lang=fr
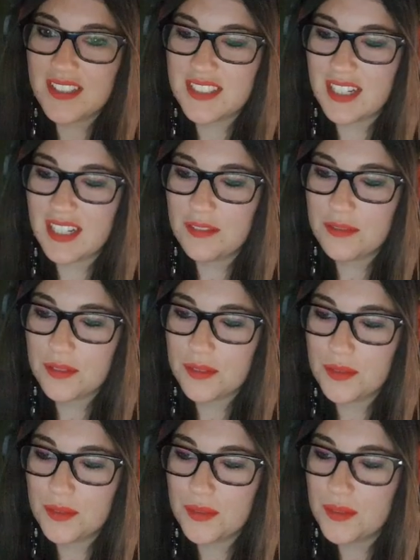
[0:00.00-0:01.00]
Ah, c'est
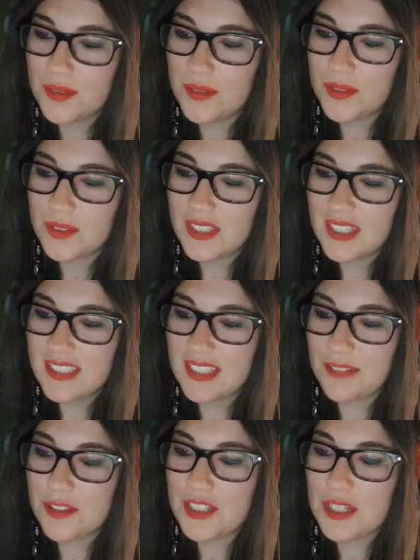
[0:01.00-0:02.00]
affreux.
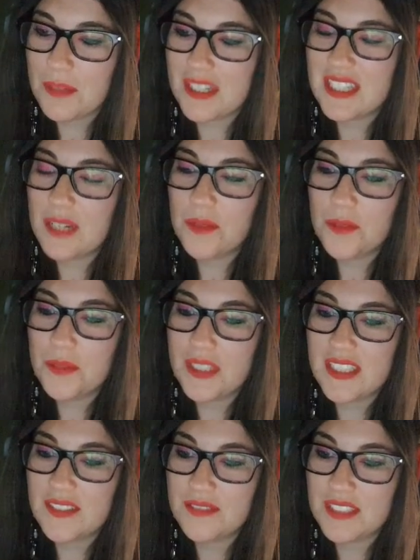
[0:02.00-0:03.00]
C'est affreux, j'aimerais tellement
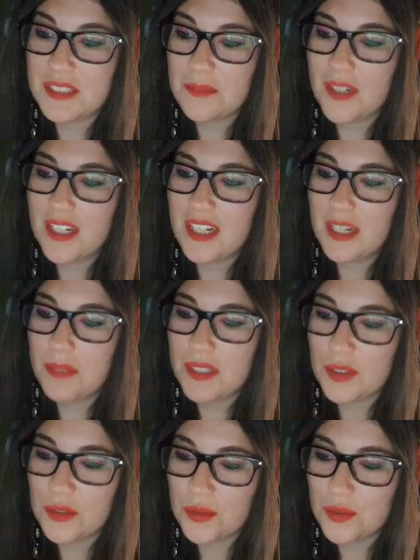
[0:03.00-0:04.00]
mettre un Freezeman là
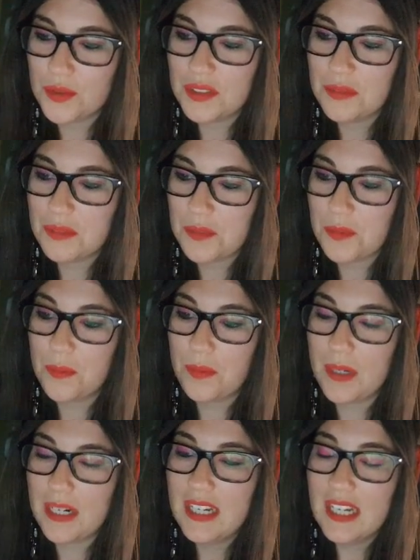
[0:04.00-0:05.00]
maintenant tout de suite, mais je peux
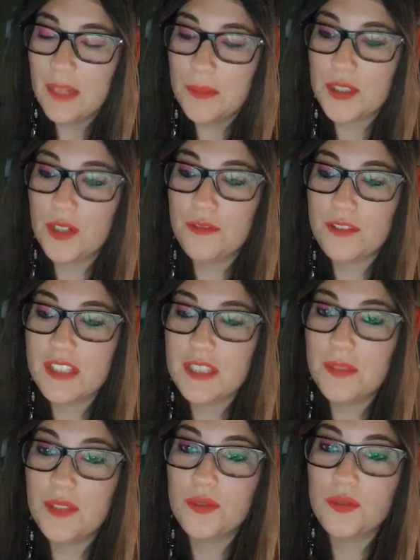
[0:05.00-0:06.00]
pas. Parce que le
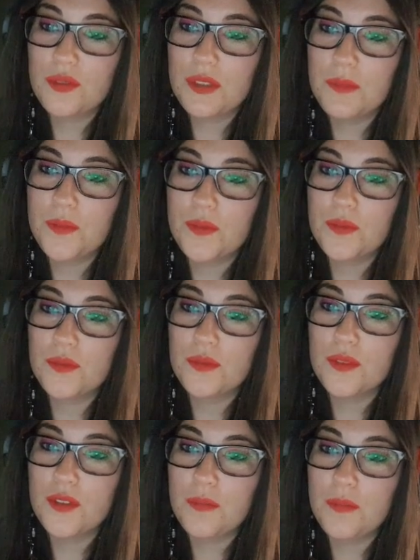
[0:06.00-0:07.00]
Freezeman, du coup, il
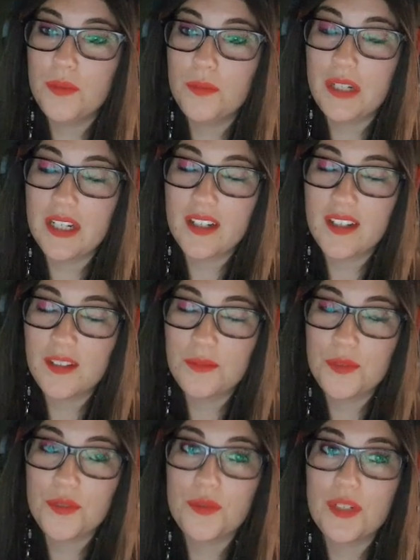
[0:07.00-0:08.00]
peut, il peut bah,
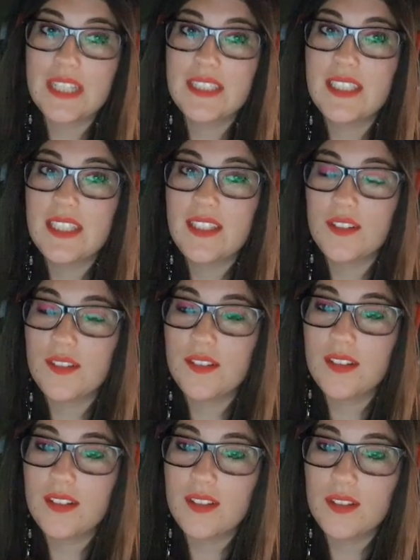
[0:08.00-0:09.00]
comme son nom l'indique,
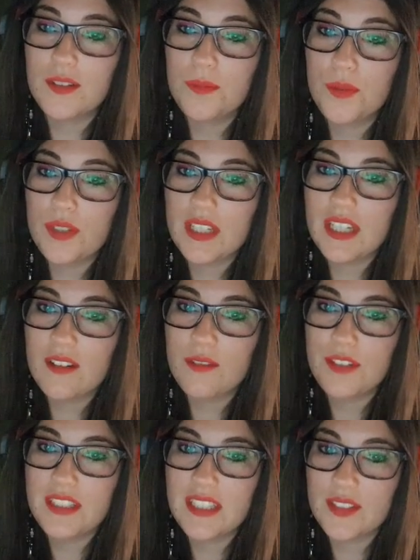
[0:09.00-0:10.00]
euh, bloquer
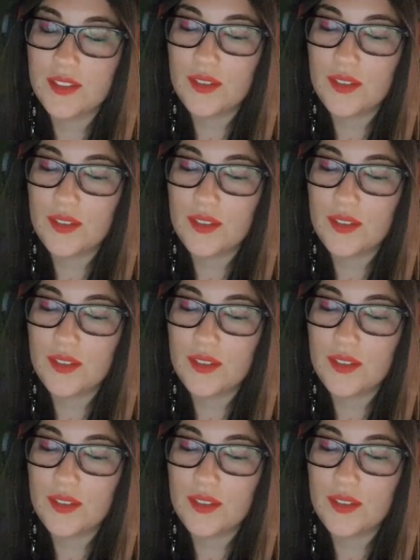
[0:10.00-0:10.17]
en fait